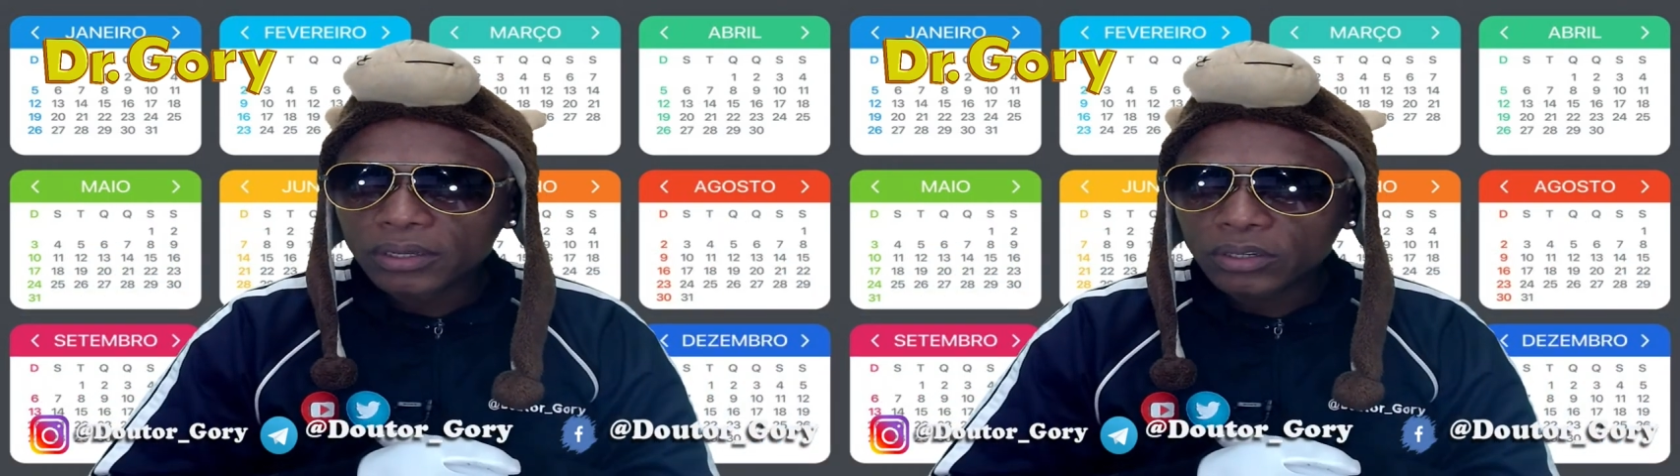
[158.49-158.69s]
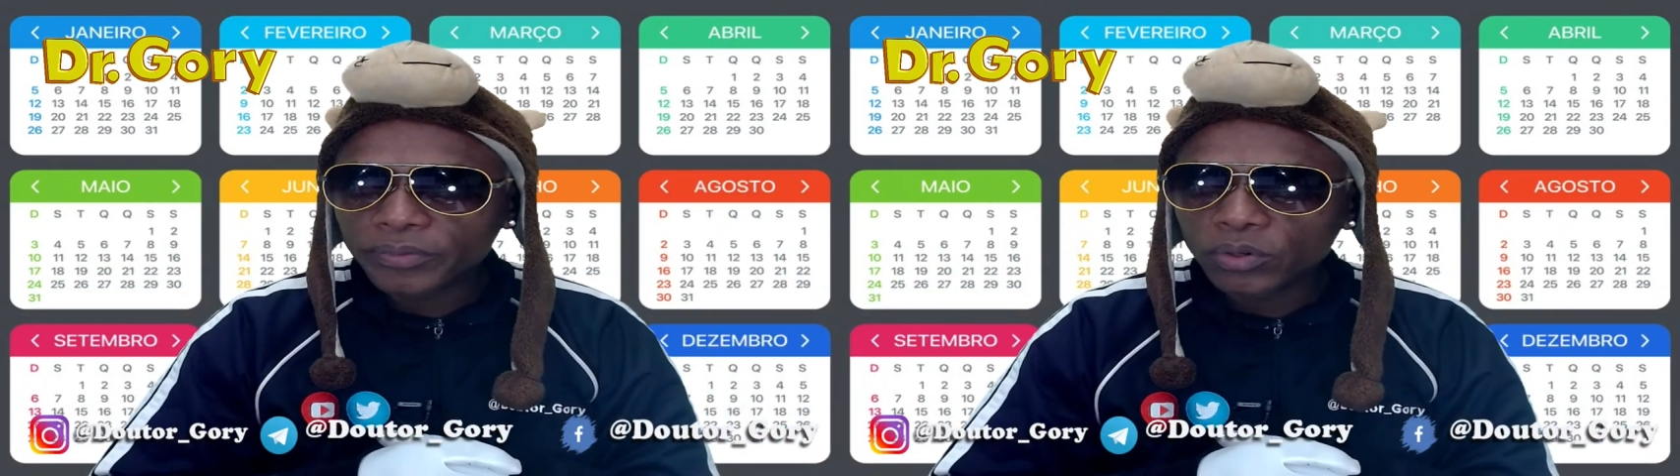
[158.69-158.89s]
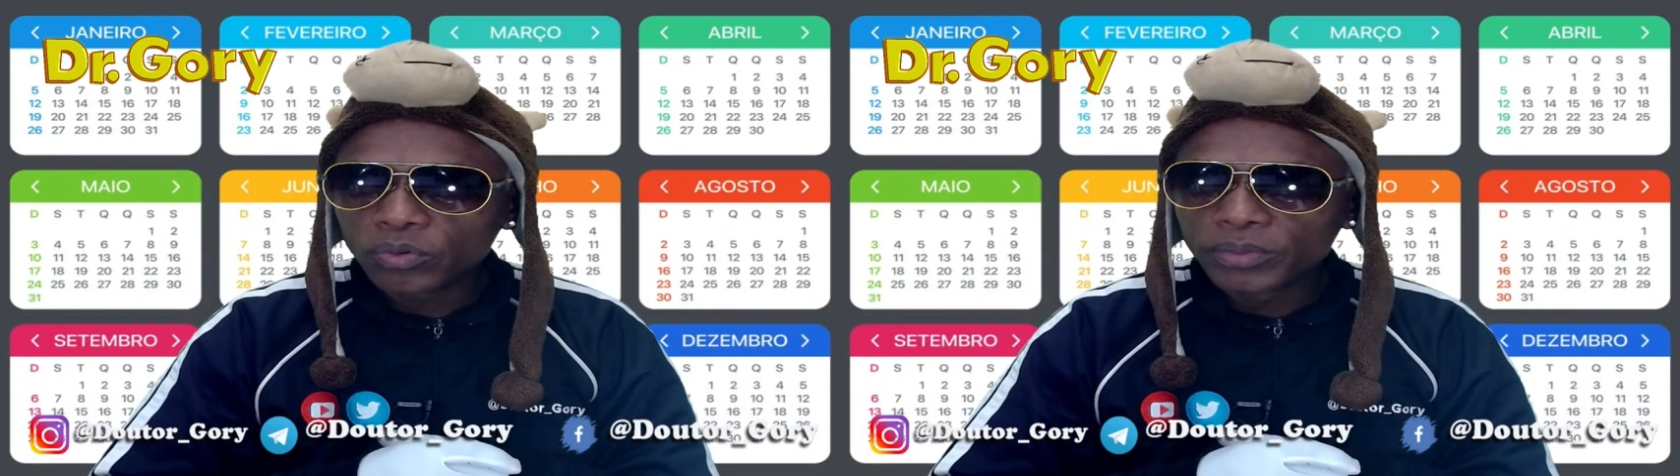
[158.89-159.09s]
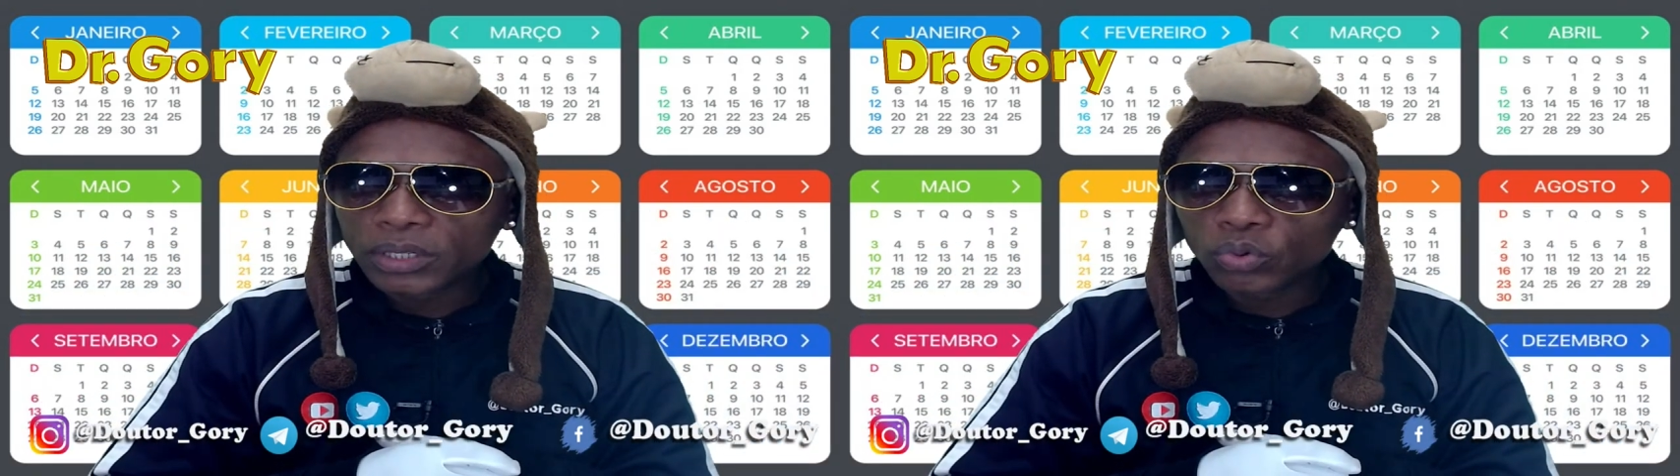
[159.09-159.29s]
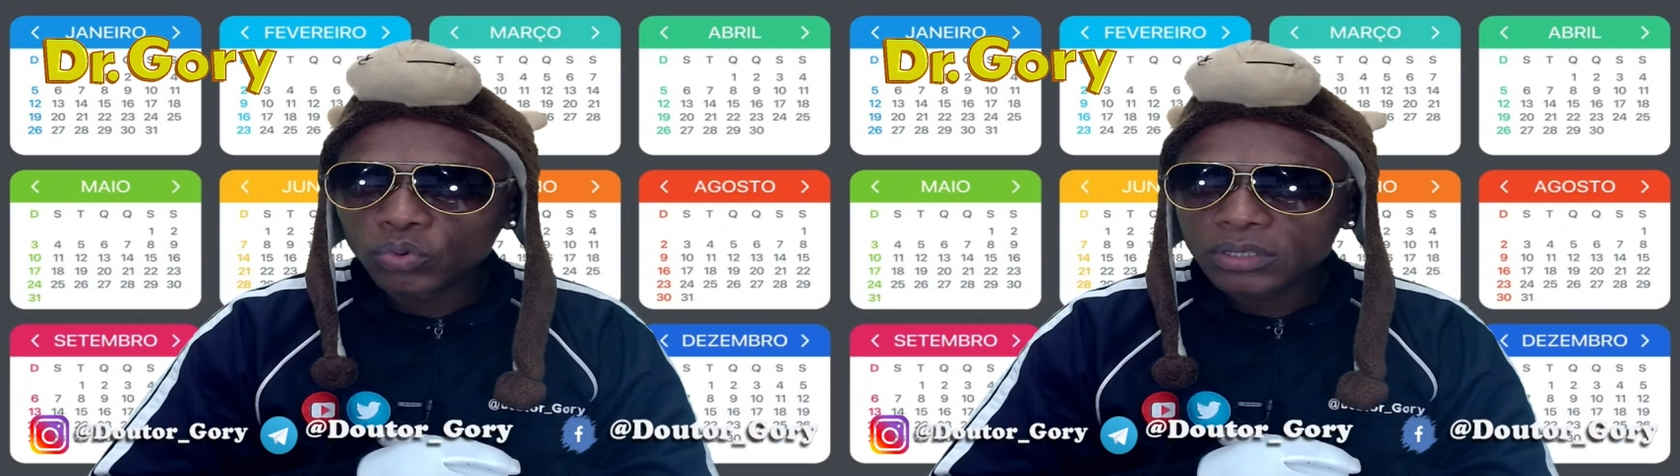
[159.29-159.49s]
Deixa eu ver, uma,
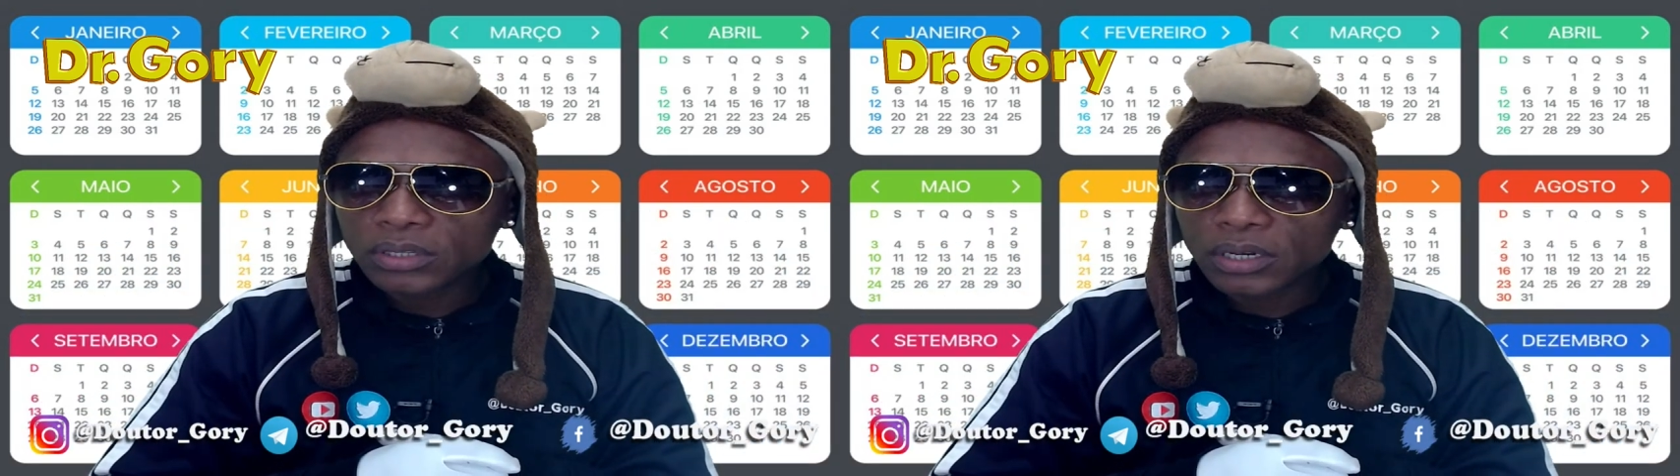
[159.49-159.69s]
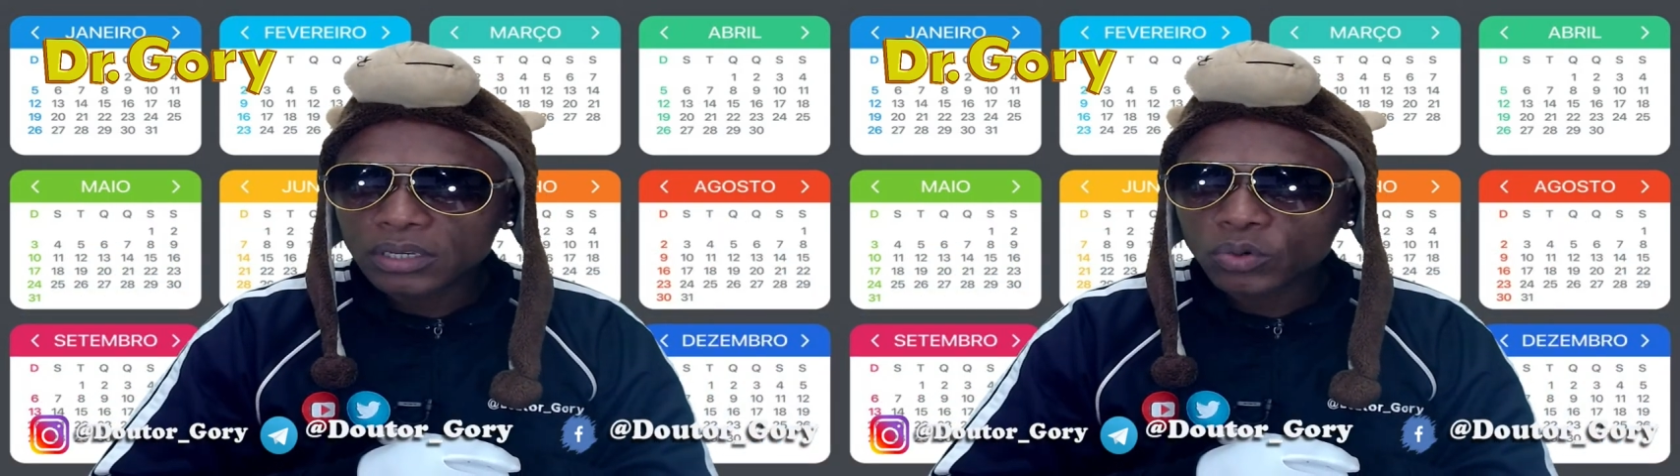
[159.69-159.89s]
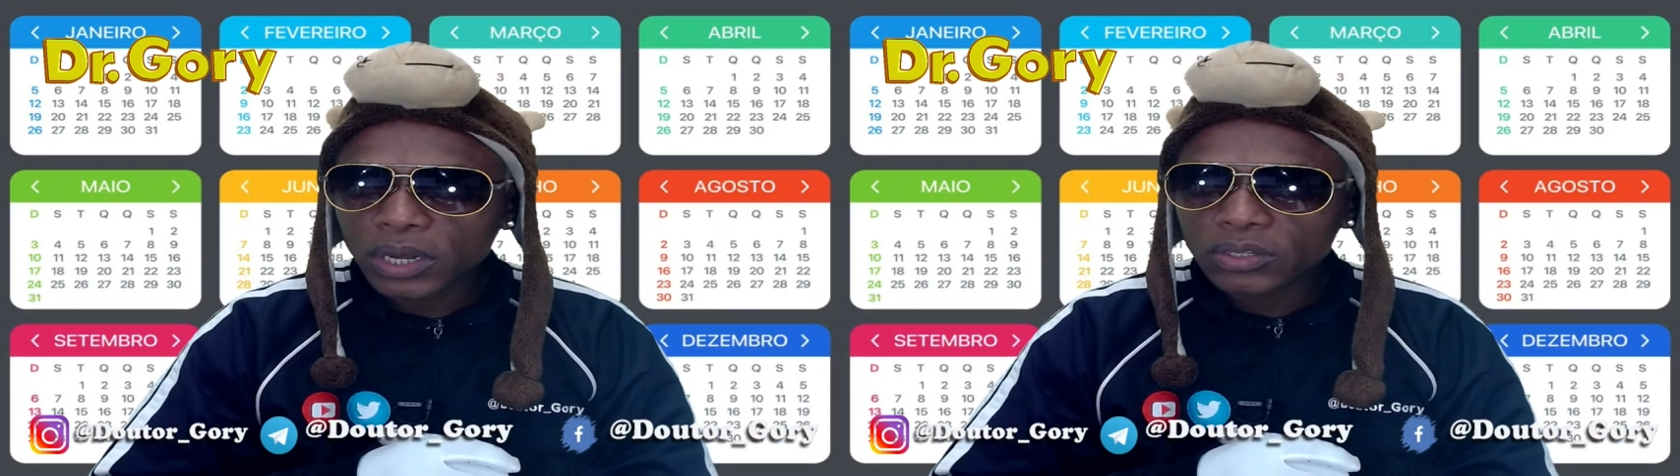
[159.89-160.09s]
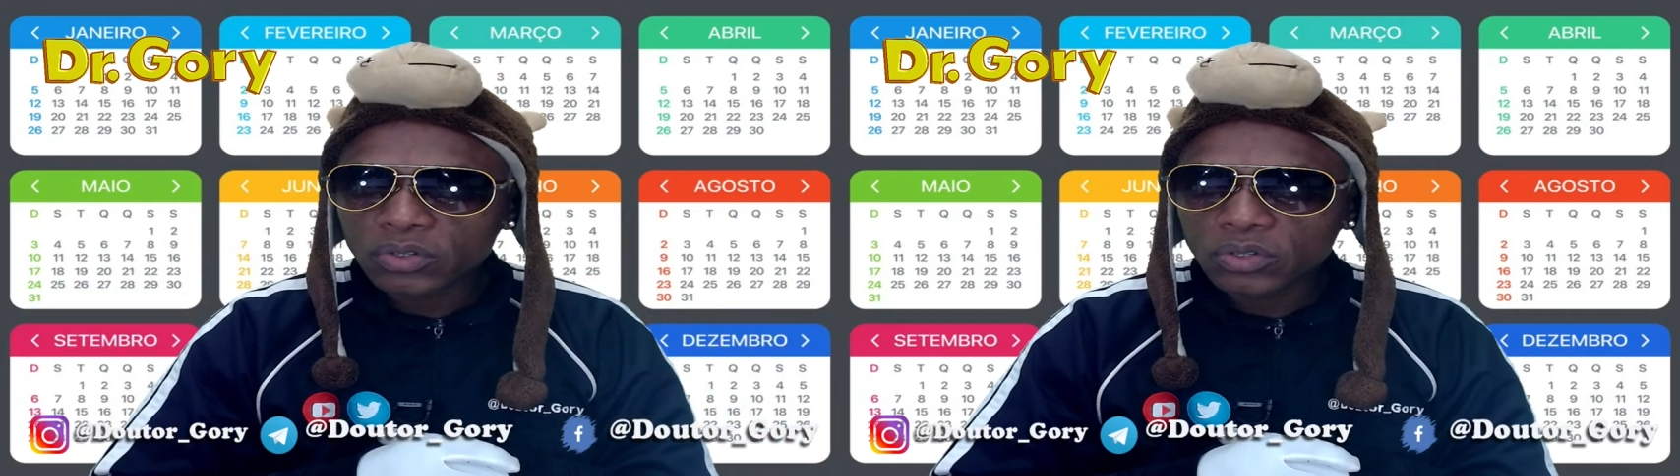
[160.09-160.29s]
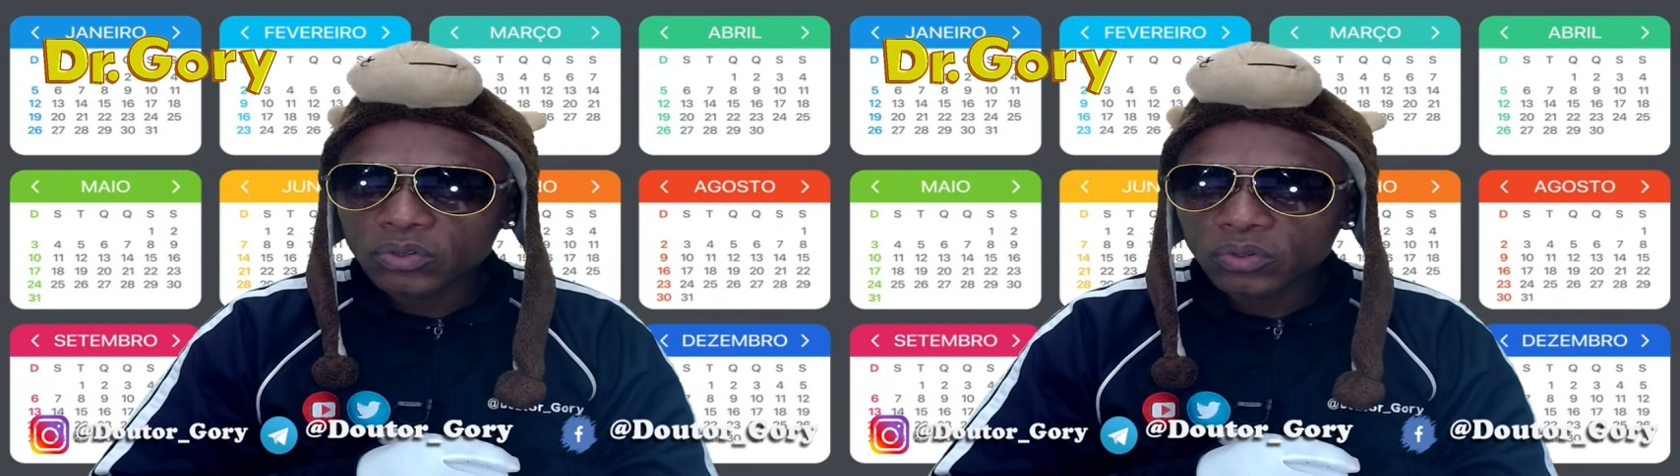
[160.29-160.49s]
duas, três, quatro,
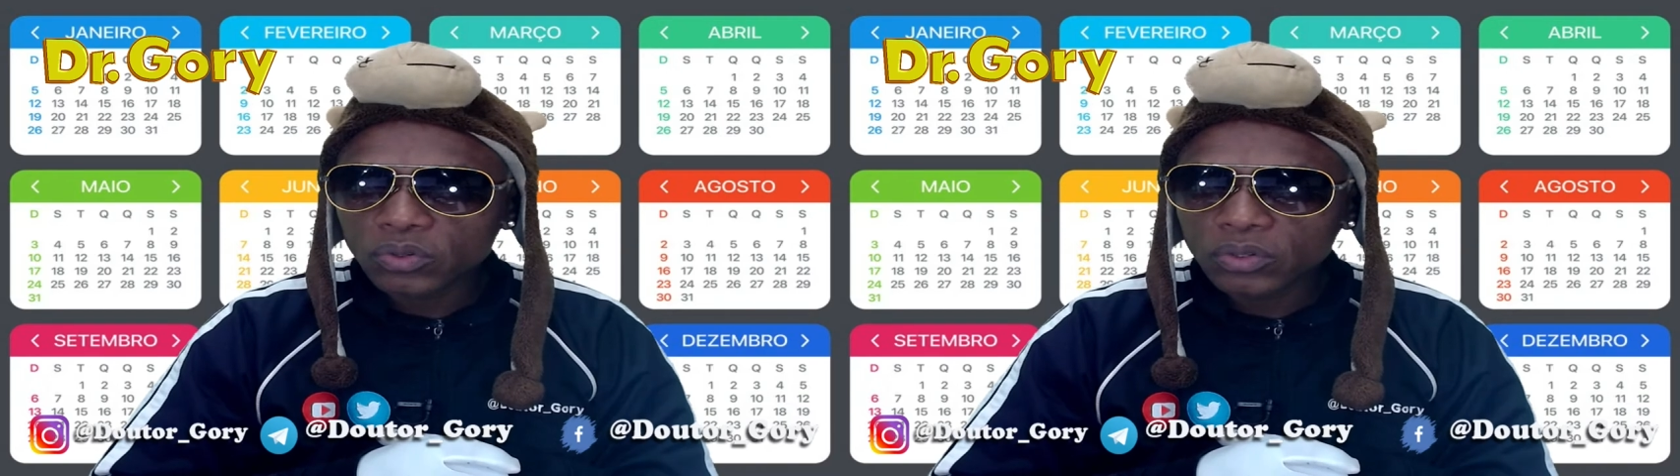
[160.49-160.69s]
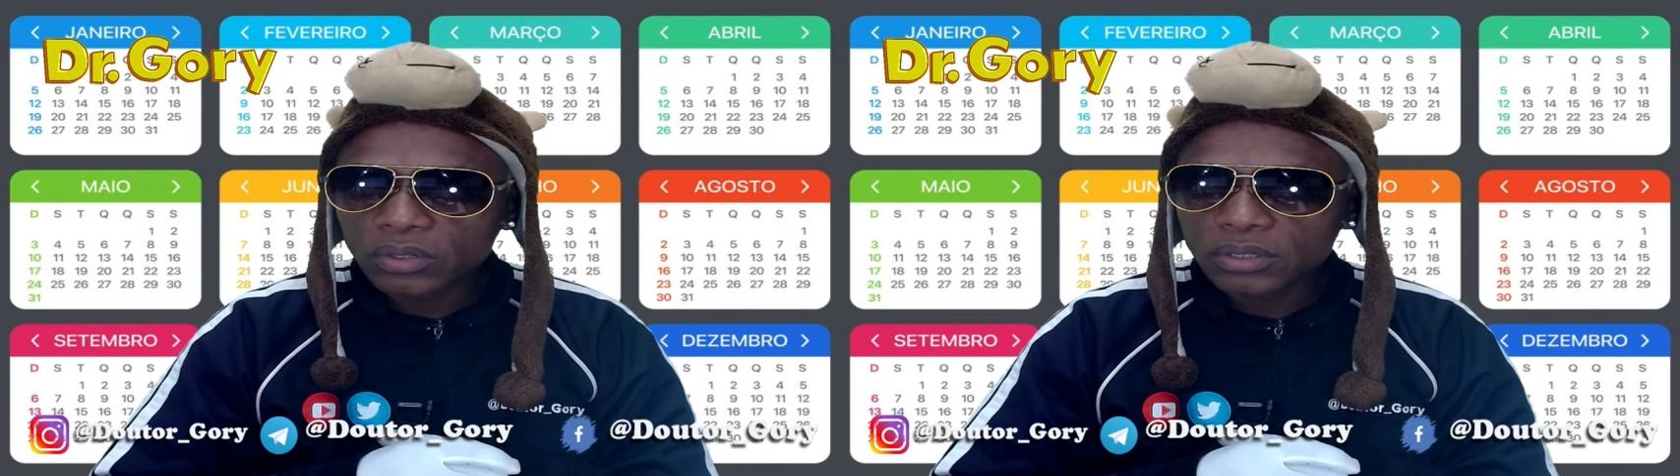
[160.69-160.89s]
cinco,